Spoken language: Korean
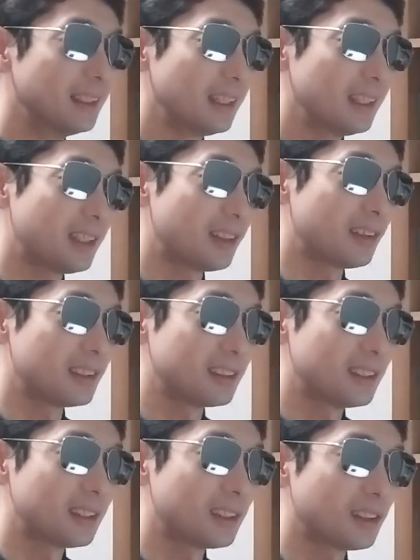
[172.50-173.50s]
했다고
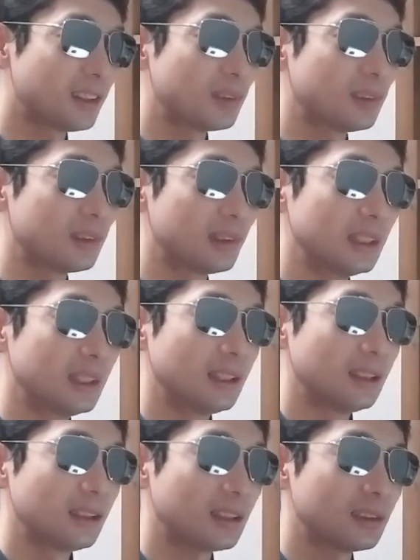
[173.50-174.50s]
하는데, 제가 뭐
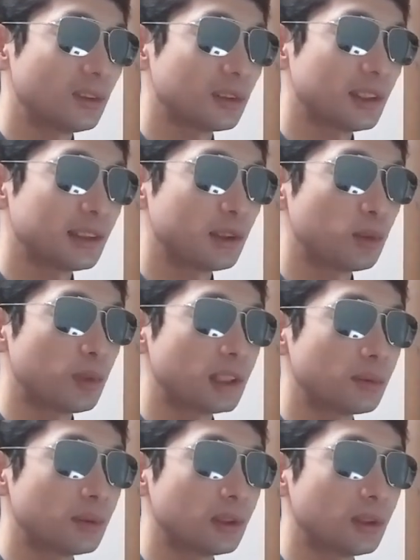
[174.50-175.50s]
다른 영상에서도
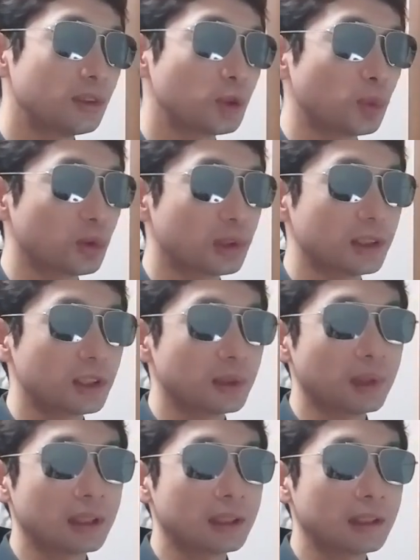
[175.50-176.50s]
말씀을 드렸는지
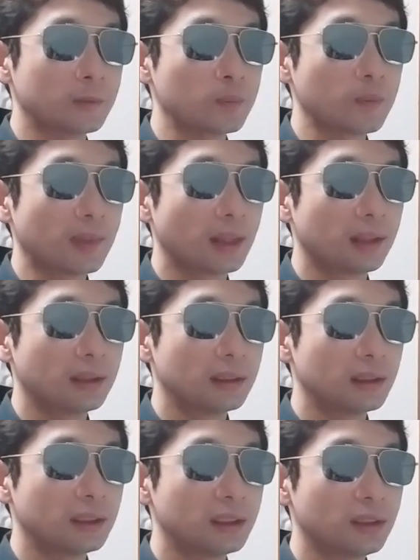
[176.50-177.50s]
모르겠지만
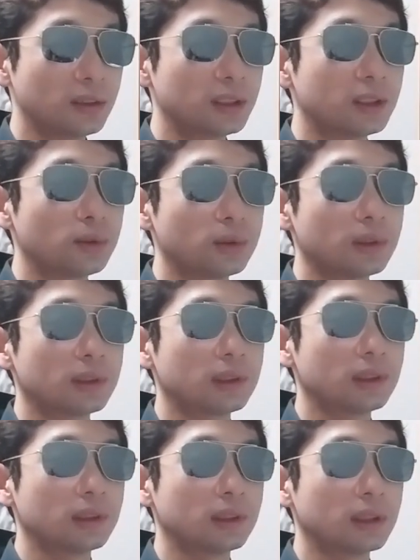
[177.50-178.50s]
신천지
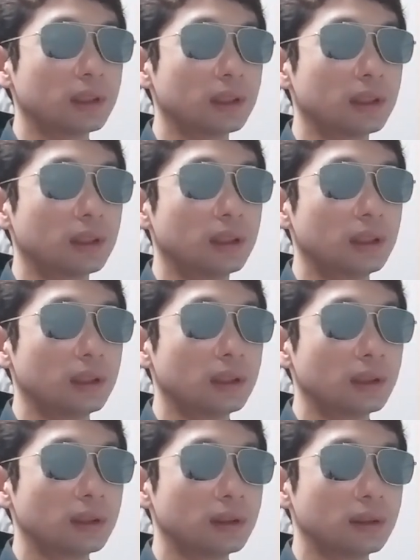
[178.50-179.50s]
신도들은 이제
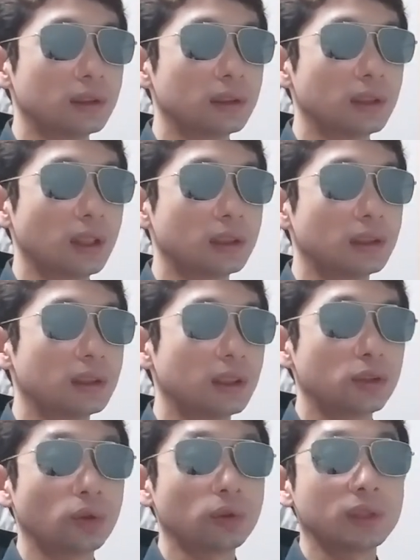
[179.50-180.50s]
그
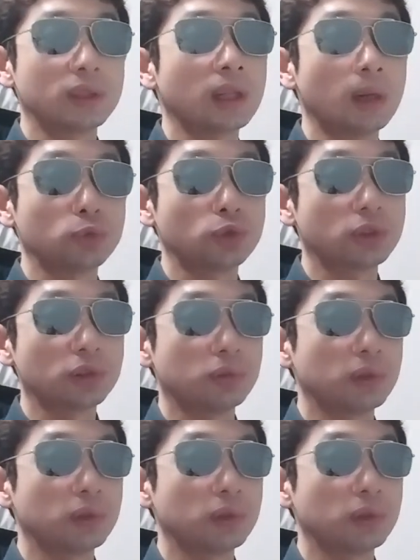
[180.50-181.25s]
자신의 정체를 감추기